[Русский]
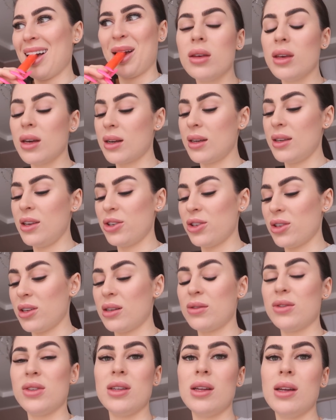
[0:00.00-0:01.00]
Я, конечно,
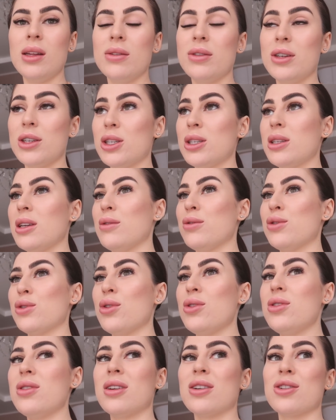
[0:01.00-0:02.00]
как всегда, давай читать в
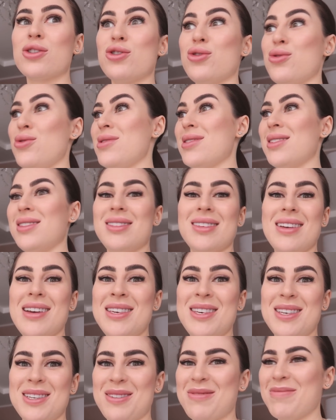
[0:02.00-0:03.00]
сонниках, что это
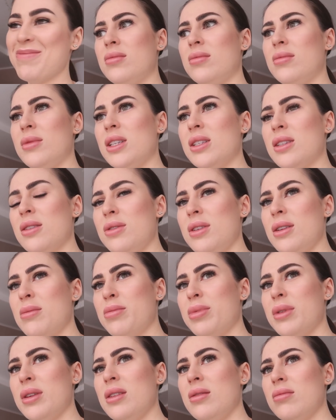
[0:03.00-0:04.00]
значит. Не
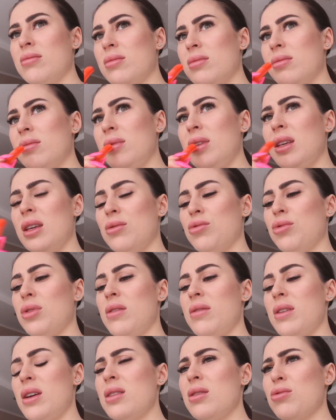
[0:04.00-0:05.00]
совсем пон... Не, ну,
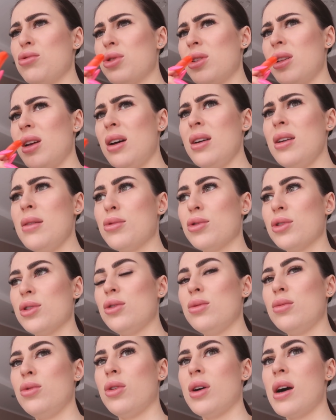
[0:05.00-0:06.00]
наверное, уж да, я просто
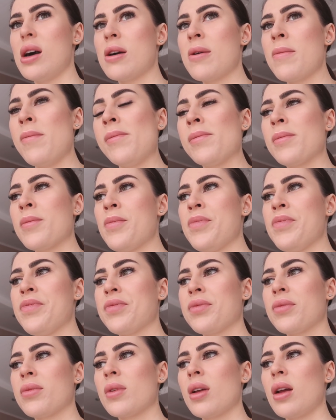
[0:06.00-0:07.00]
думаю, как...
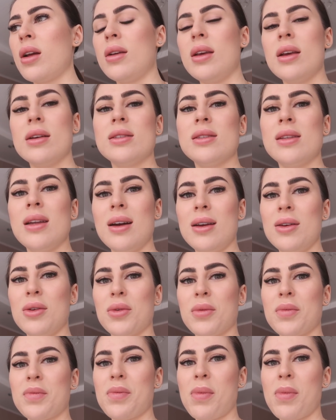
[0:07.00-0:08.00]
Я знаю